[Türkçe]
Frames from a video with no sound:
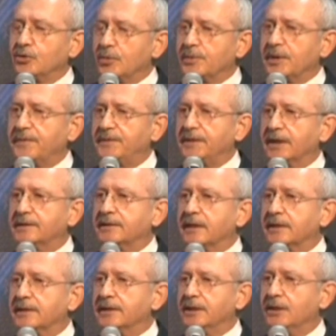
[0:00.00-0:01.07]
gübre
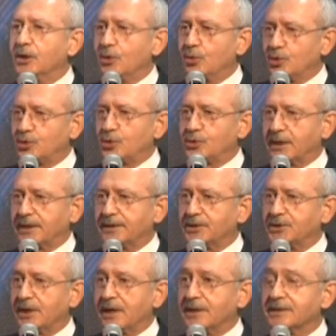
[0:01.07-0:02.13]
fiyatlarını
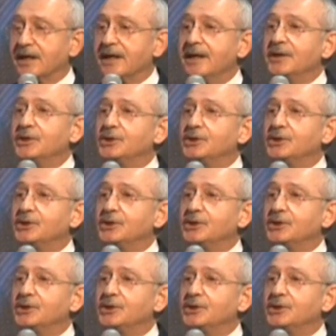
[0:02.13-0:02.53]
ucuzlatacağız.